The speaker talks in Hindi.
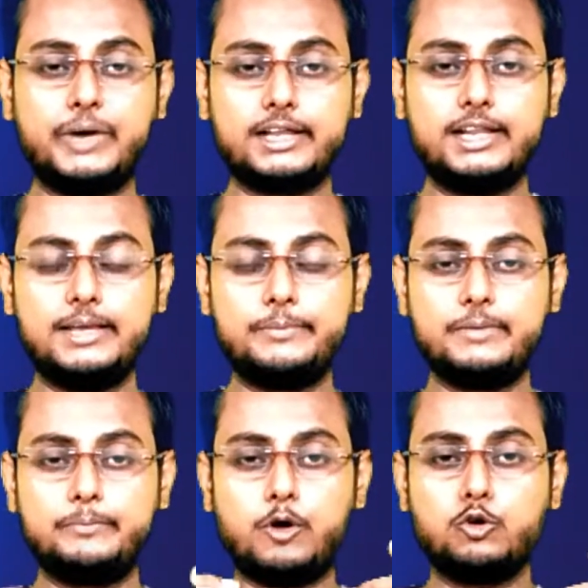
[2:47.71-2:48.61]
बंगले
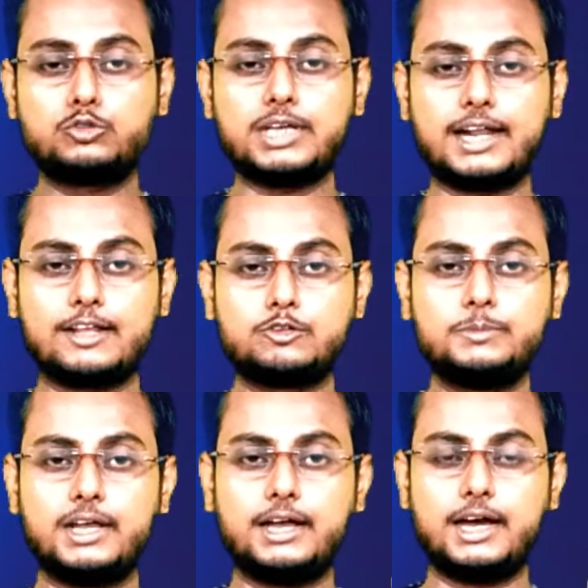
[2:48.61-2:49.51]
में बहुत सारा
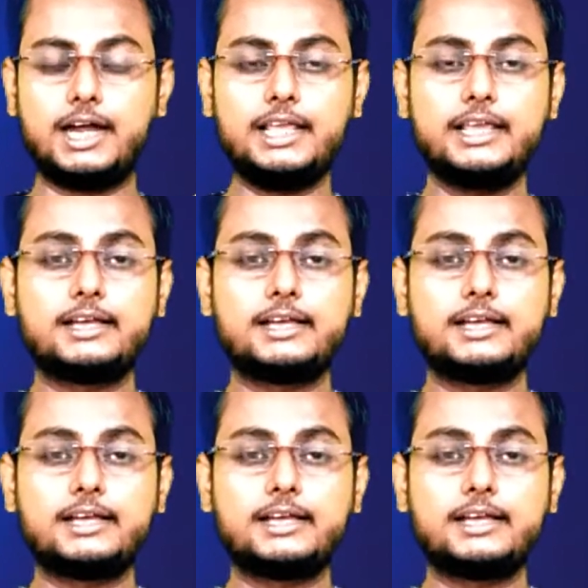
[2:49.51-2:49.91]
रूम है हर